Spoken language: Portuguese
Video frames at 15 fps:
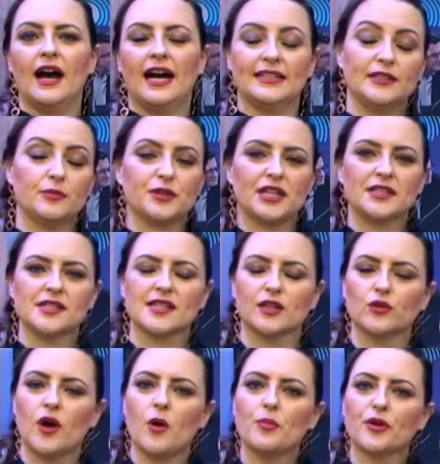A deputada
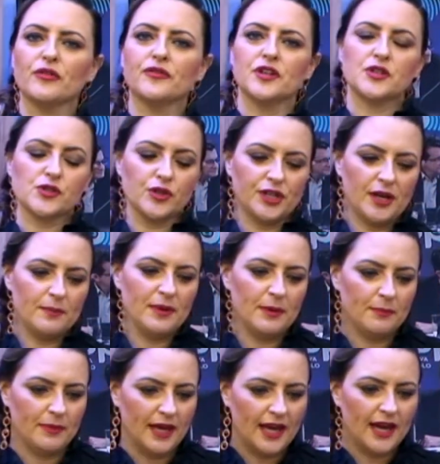estadual professora
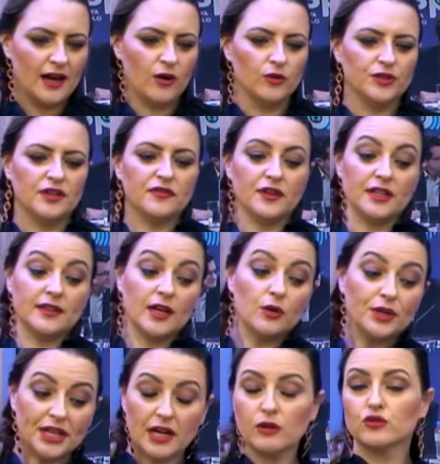Bebel
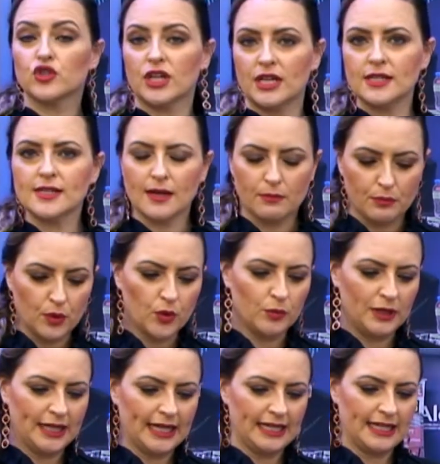defendeu em audiência
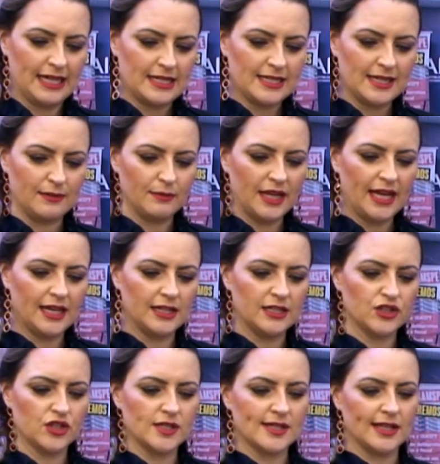pública na Assembleia
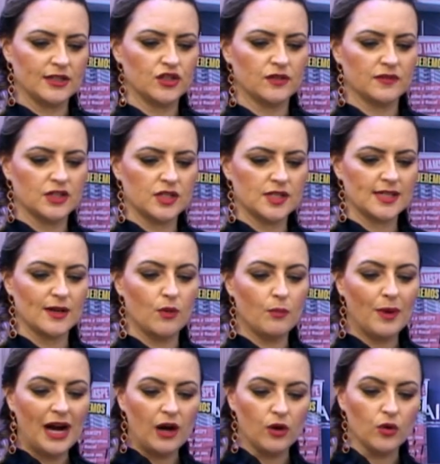Legislativa de São
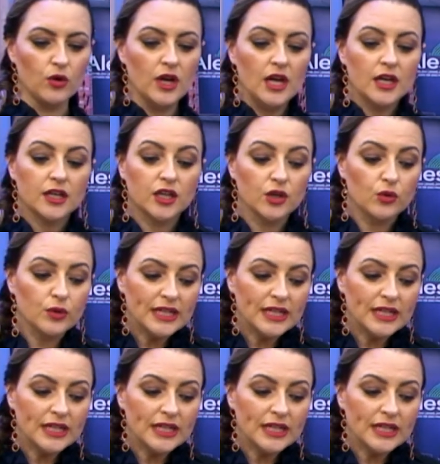Paulo que o